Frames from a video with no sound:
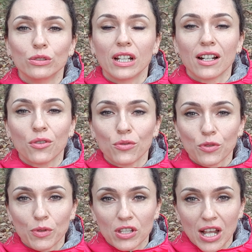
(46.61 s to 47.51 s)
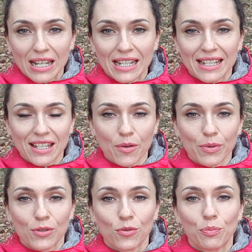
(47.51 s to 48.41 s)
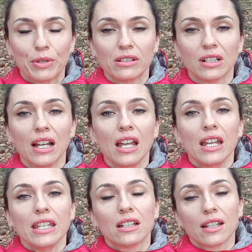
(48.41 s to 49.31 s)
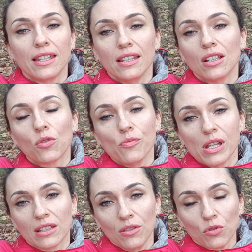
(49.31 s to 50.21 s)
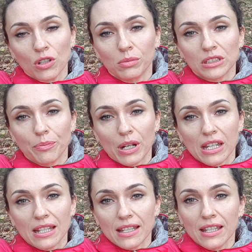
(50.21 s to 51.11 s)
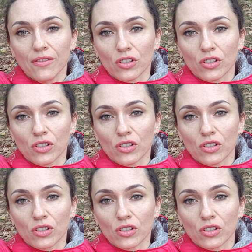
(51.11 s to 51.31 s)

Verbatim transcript: на какую специальность я поступила и какие документы нужно было принести.